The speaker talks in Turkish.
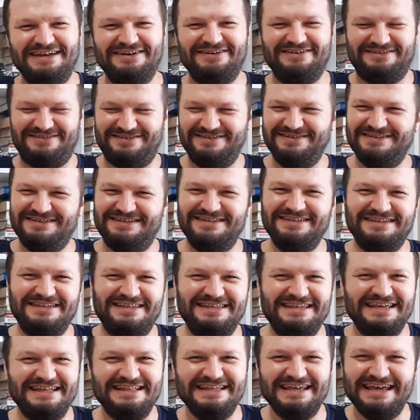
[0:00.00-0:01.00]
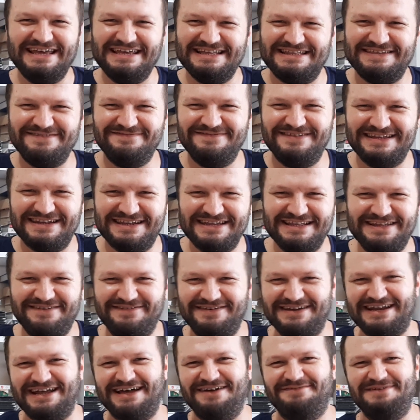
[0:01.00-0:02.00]
evet yeni eğitimleriyle
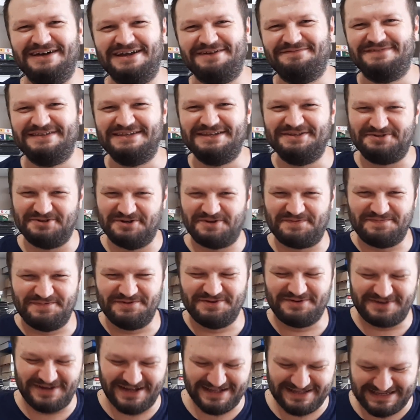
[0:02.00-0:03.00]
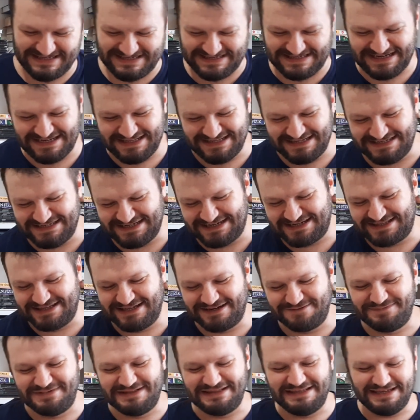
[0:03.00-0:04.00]
beraber bize çok büyük katkı
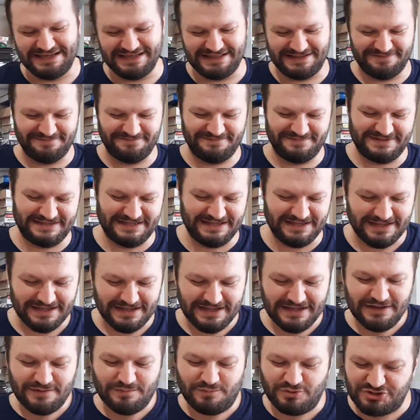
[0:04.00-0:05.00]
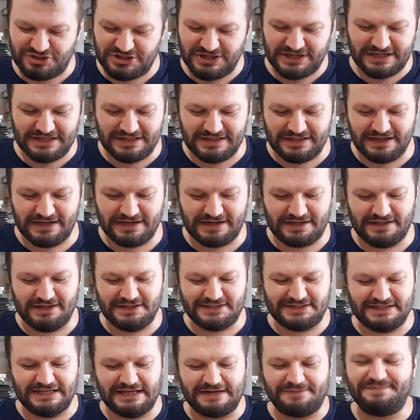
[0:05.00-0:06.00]
sağlayacaklar milli eğitimimize. Bu şekilde
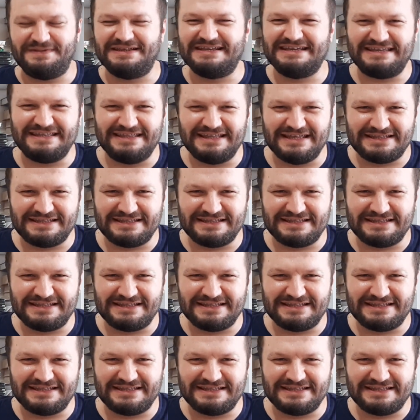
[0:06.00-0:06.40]
arkadaşlar bir iki